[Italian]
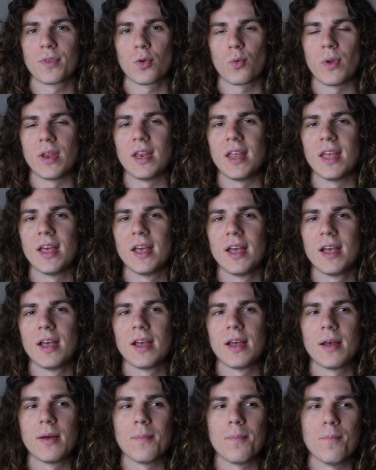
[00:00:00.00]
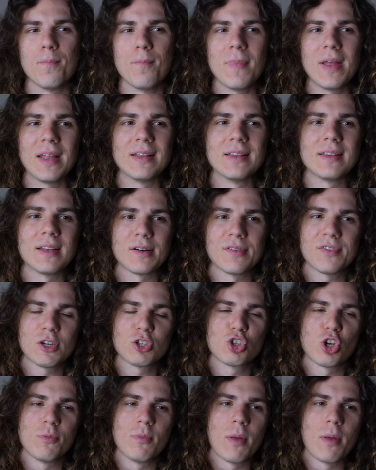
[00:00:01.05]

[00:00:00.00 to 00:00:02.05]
Quindi mentre faccio le